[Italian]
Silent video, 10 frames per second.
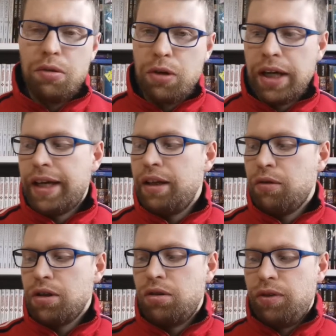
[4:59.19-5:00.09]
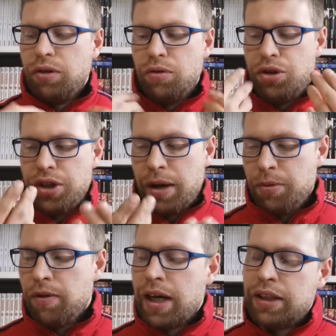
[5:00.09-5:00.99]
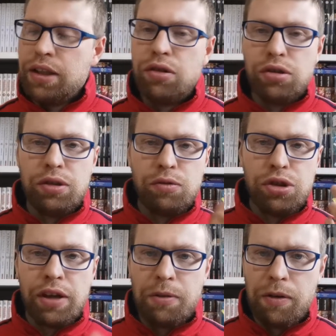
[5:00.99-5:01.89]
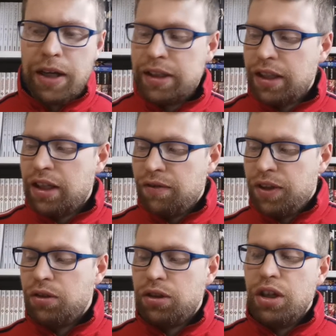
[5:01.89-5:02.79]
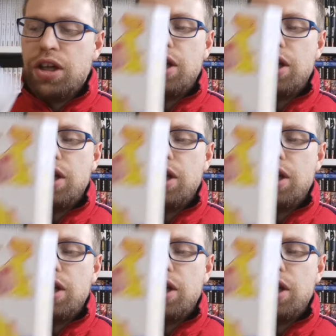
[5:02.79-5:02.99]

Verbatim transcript: Anche di questo video vi uscirà più avanti, così uscirà più avanti anche il video di